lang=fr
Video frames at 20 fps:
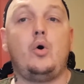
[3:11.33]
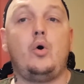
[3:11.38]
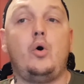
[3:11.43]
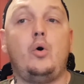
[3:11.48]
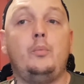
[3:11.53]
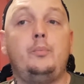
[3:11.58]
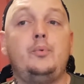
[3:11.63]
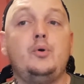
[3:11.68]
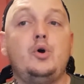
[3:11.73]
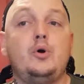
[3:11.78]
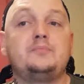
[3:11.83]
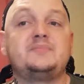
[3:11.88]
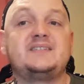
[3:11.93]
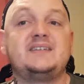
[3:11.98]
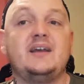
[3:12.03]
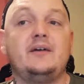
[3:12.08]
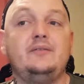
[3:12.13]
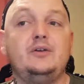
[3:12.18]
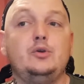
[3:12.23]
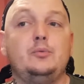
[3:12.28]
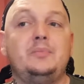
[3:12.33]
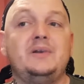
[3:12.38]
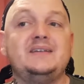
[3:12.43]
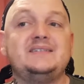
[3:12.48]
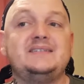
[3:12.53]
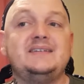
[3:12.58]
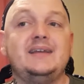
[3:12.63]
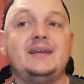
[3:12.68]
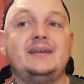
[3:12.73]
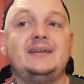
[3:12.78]
on peut observer le
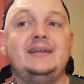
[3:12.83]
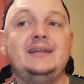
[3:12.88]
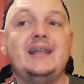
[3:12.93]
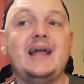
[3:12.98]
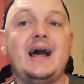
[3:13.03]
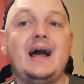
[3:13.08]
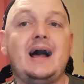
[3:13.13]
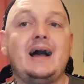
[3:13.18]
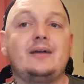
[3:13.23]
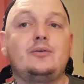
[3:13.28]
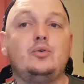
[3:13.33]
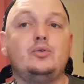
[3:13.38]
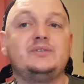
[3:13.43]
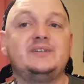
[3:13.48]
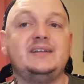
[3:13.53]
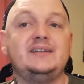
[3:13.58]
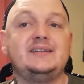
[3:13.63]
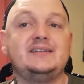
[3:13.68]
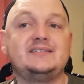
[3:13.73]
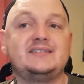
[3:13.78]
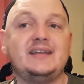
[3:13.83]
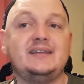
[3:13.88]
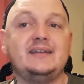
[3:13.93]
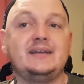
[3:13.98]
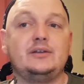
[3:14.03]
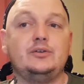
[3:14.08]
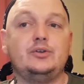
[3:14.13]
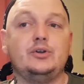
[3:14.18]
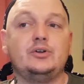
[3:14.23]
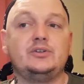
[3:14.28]
plaisir qu'il a à conter des
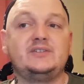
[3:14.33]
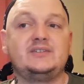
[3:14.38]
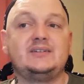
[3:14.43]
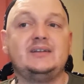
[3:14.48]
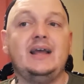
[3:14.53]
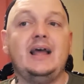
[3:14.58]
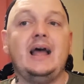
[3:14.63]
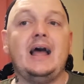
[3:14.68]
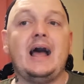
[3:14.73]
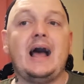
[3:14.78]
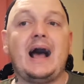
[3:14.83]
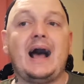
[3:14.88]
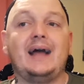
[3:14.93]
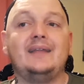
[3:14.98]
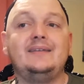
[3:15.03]
anecdotes à